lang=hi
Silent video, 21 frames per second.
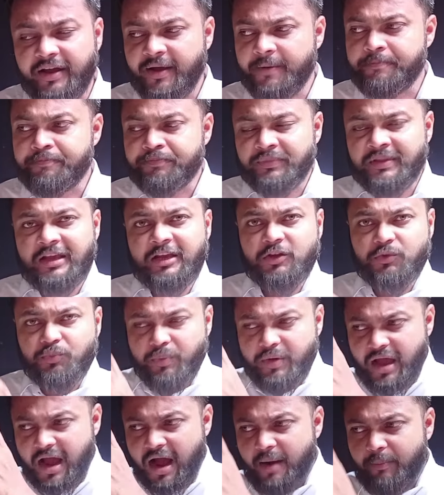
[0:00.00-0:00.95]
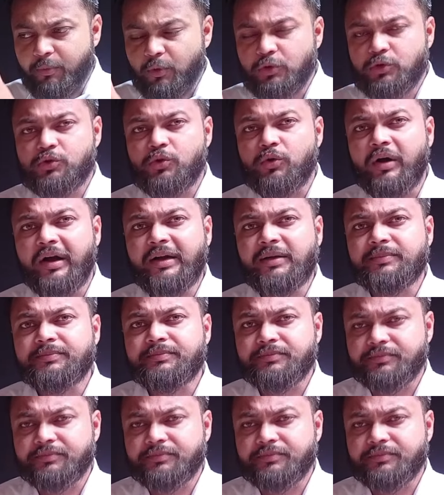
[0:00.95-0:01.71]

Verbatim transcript: है इस पर आपको जो है